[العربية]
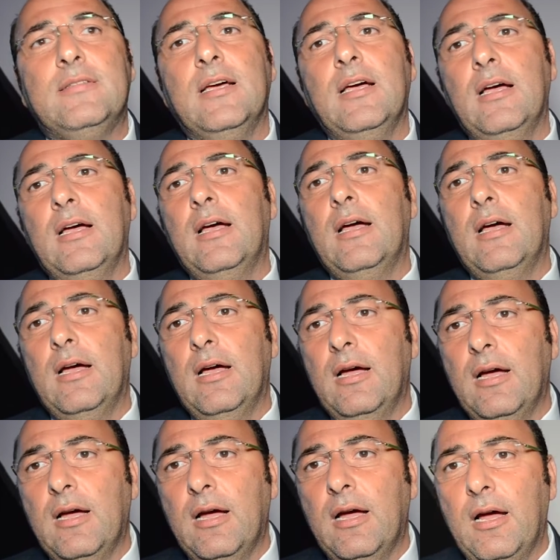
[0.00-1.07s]

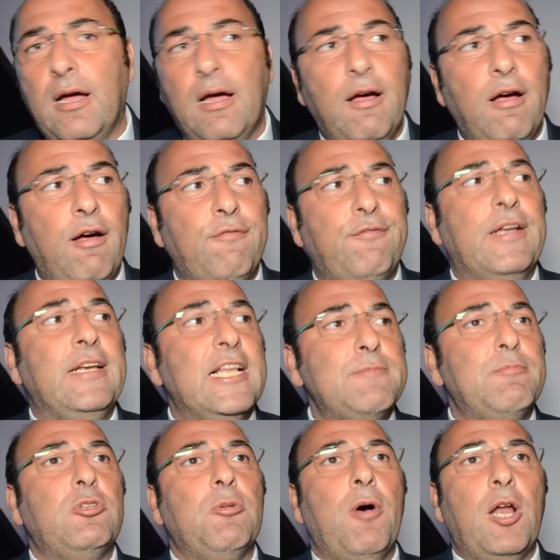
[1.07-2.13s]
آه، فالناس
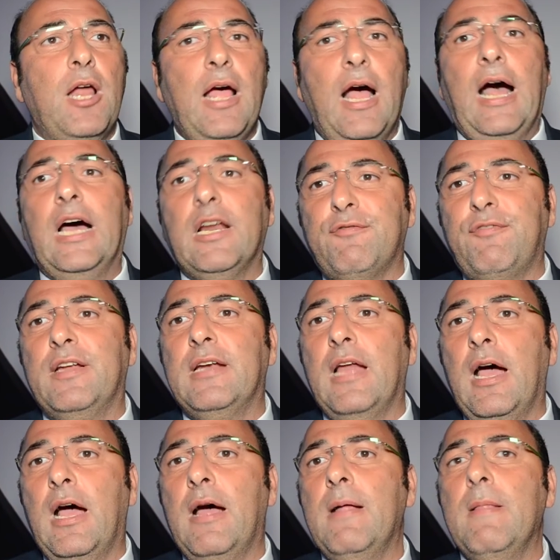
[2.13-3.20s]
بتبقى رايحه عارفه
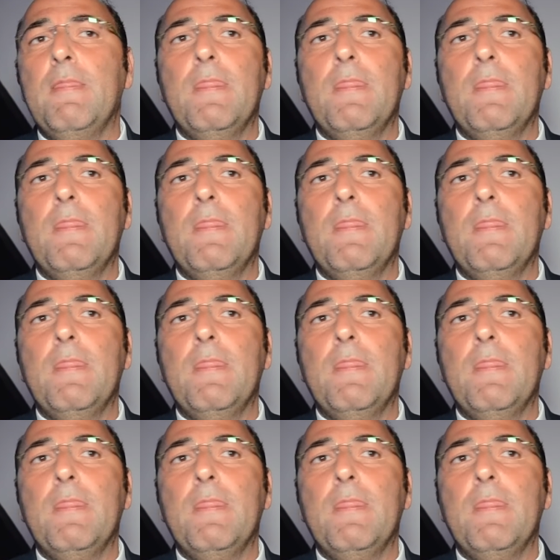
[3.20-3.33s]
انها